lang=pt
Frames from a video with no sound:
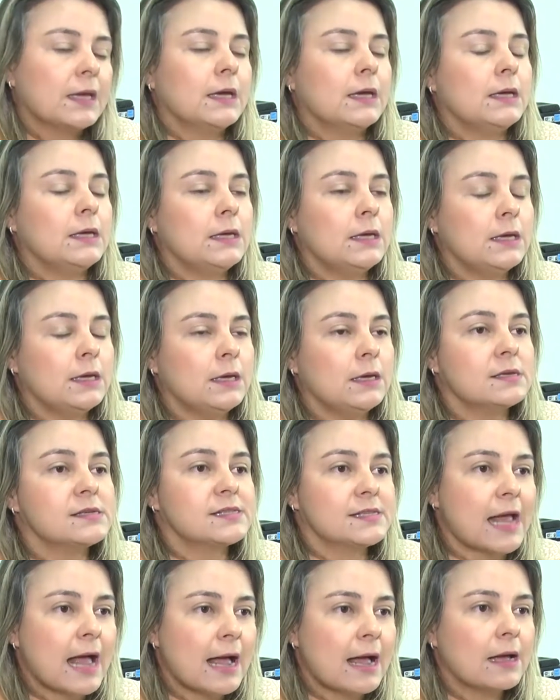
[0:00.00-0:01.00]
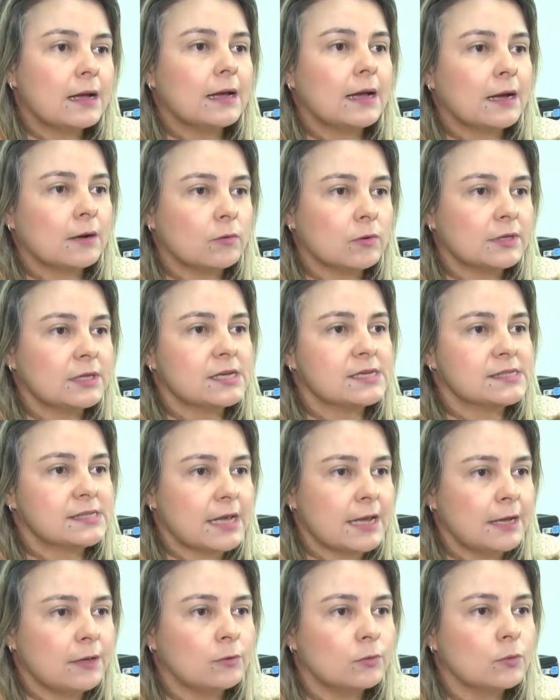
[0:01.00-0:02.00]
E está
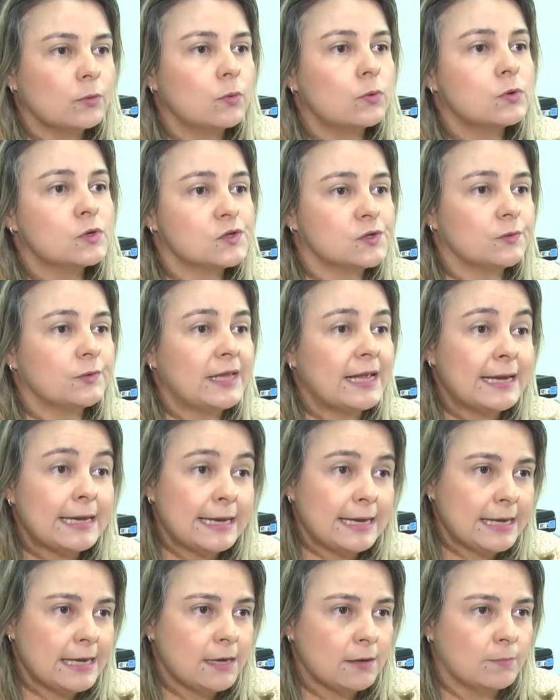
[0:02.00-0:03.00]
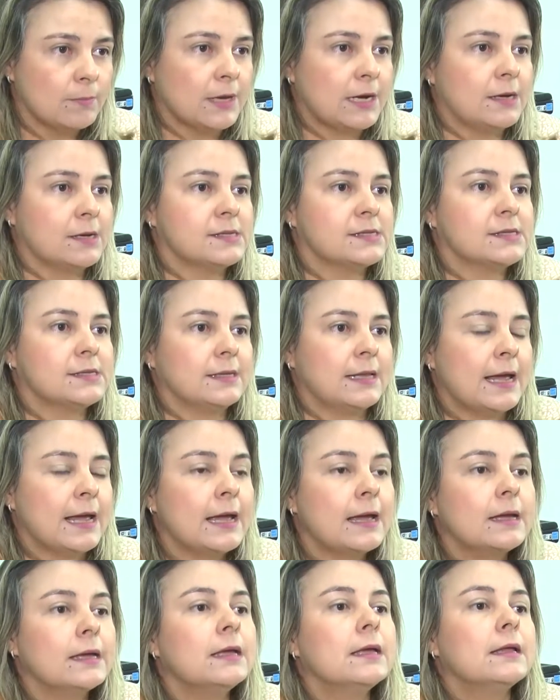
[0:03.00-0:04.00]
acontecendo o curso de Libras,
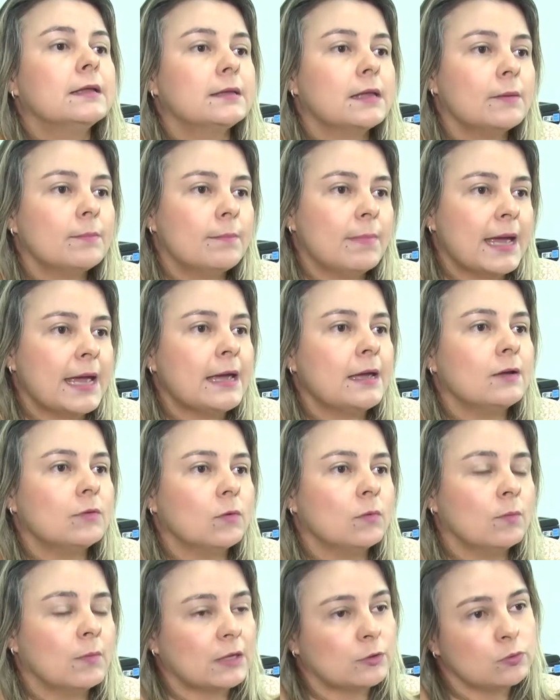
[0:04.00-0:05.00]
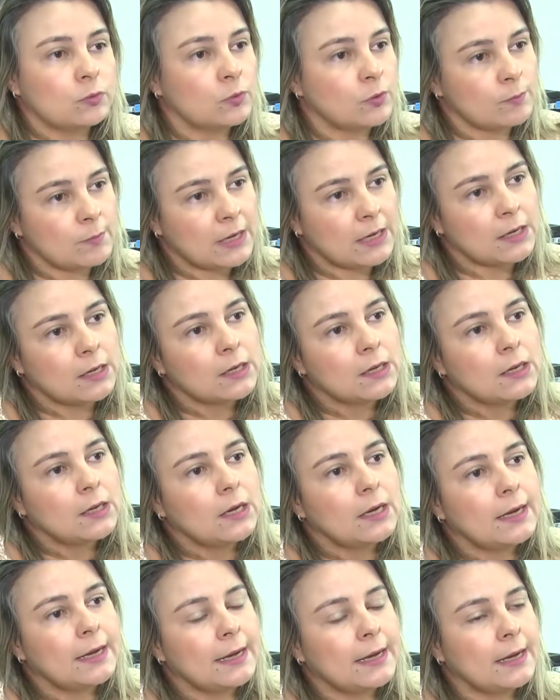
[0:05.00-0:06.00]
né? Também uma turma,
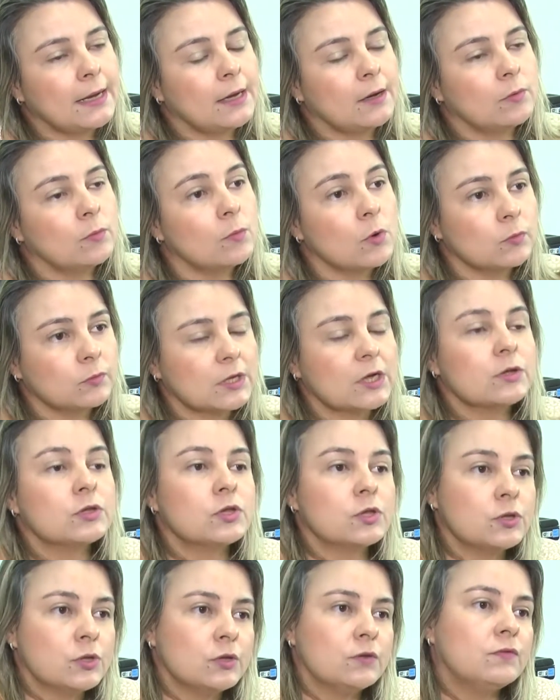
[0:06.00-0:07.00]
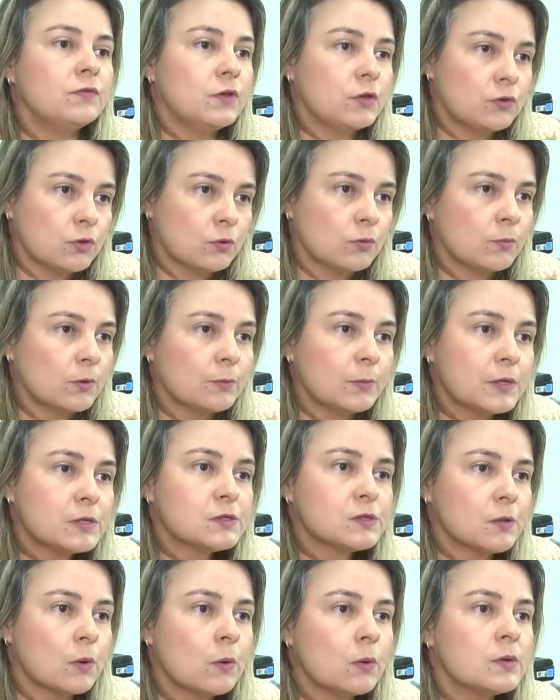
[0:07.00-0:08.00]
é, um montante de 21
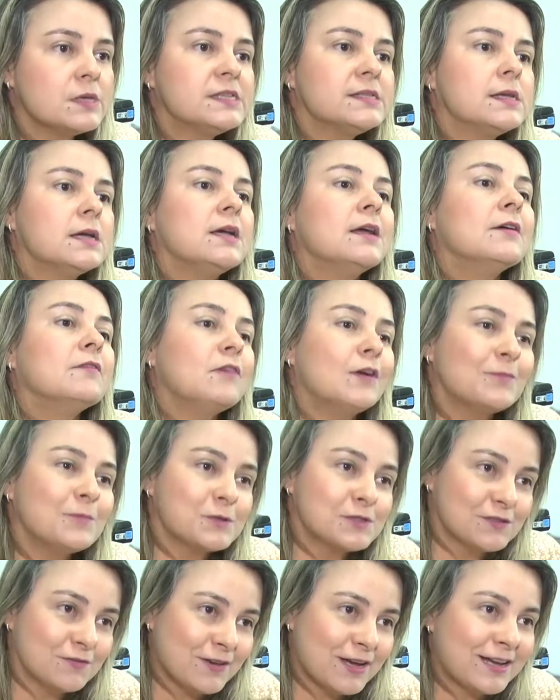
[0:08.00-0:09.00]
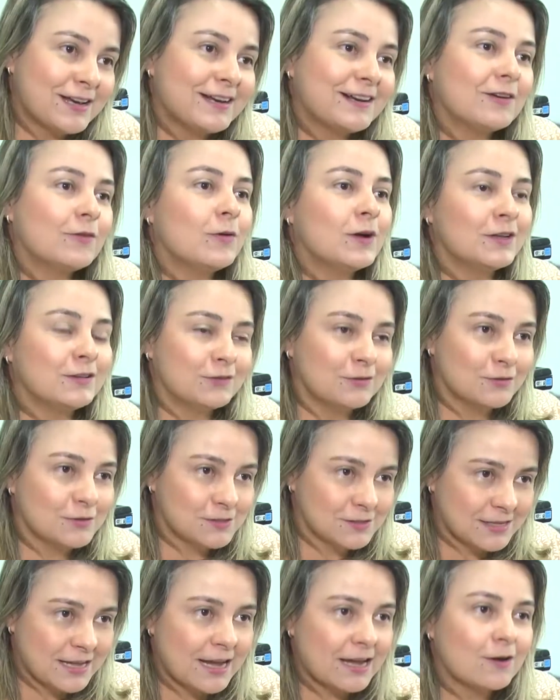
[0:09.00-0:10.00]
pessoas, Vamos ver
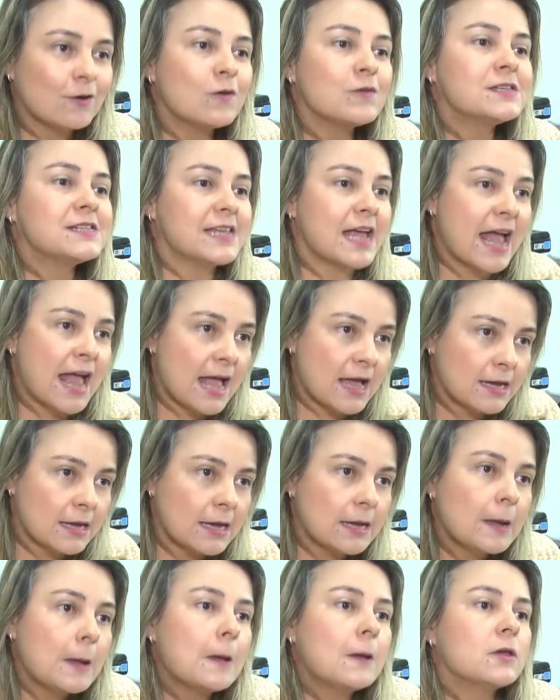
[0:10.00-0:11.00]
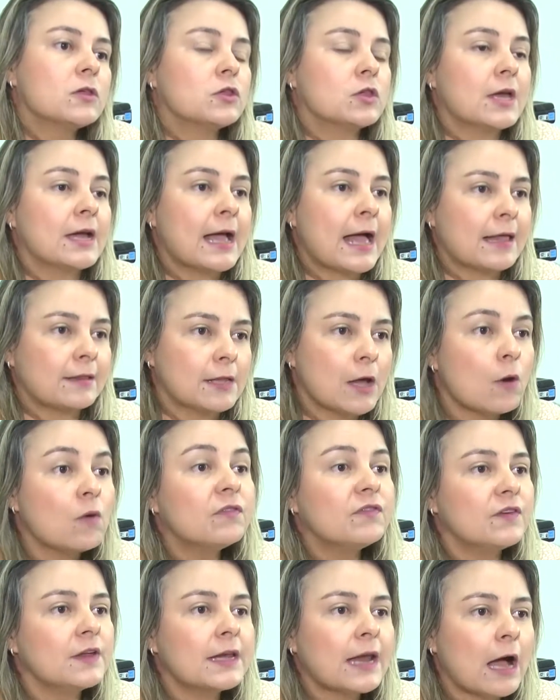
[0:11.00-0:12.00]
quantos né, conseguem chegar até o
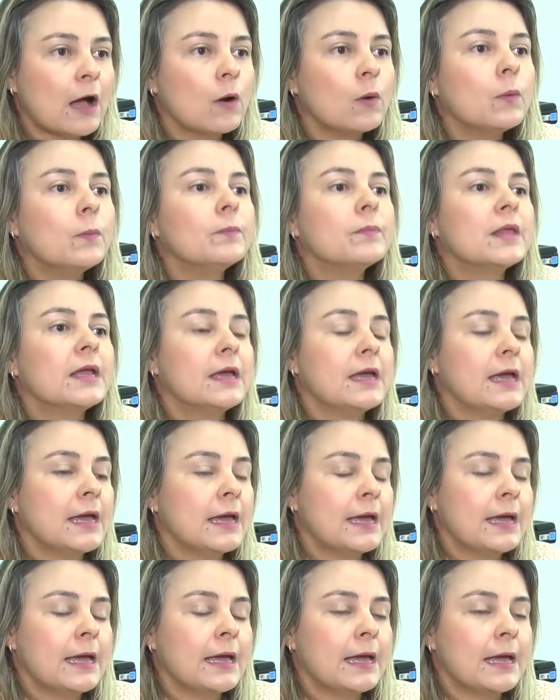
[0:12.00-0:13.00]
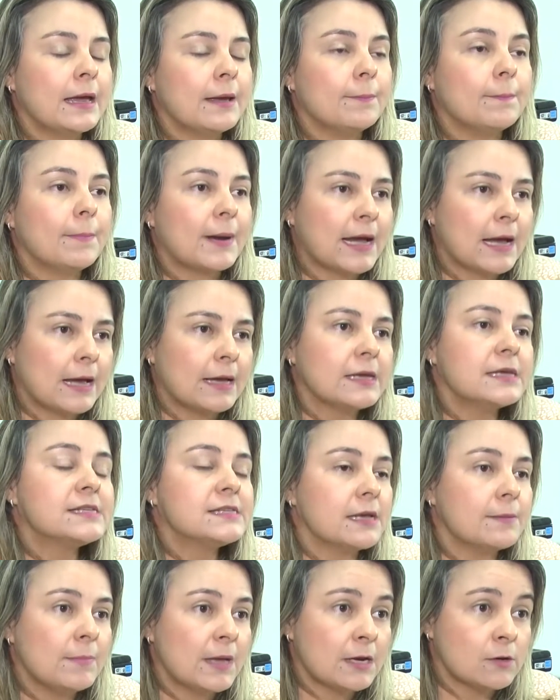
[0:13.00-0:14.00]
final é, para
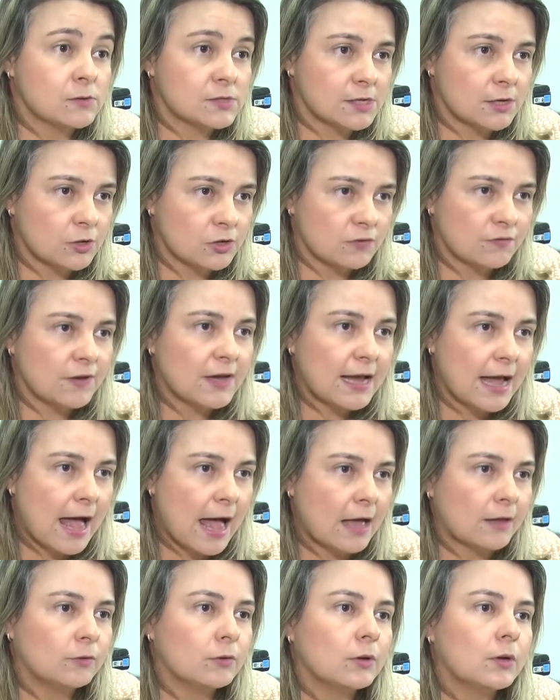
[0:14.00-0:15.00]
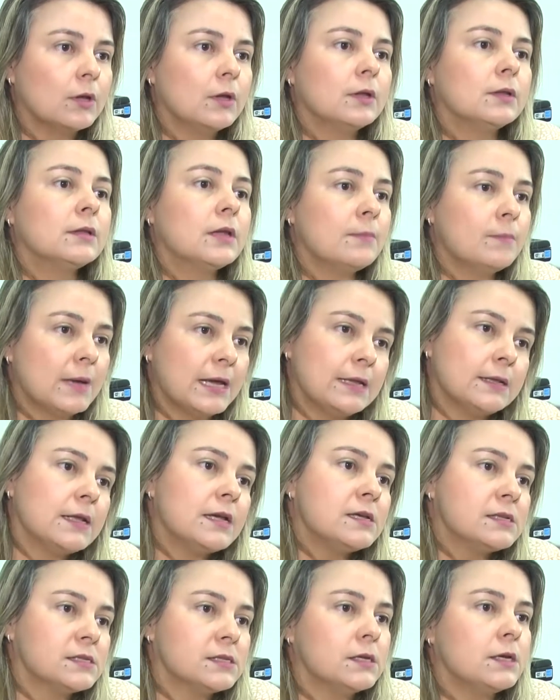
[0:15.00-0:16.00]
receberem o certificado. Também
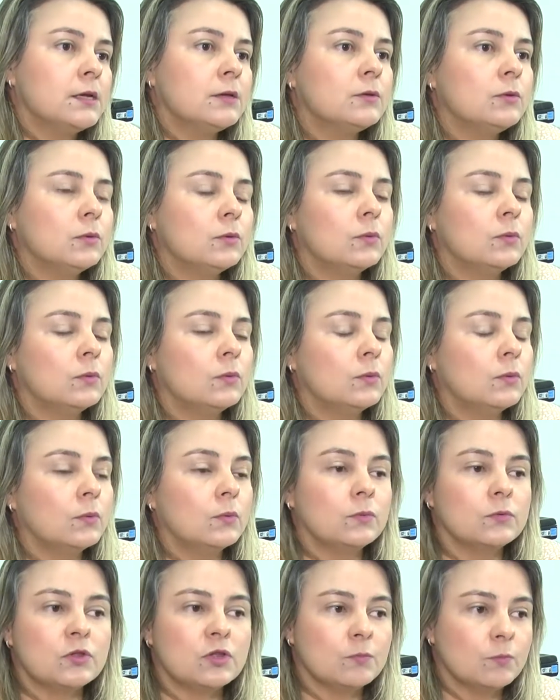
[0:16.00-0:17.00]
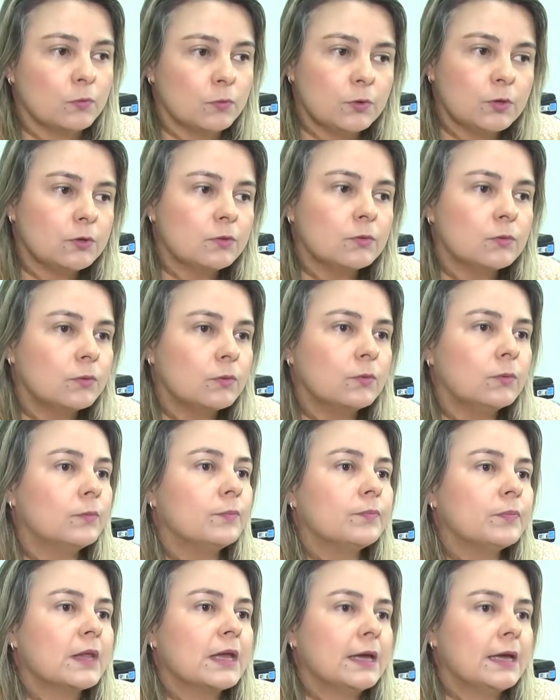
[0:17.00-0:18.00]
tem sido de muito,
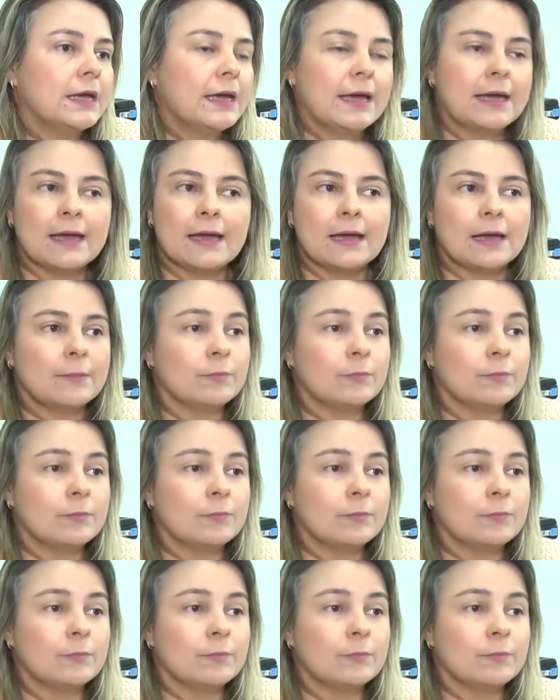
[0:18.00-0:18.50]
é,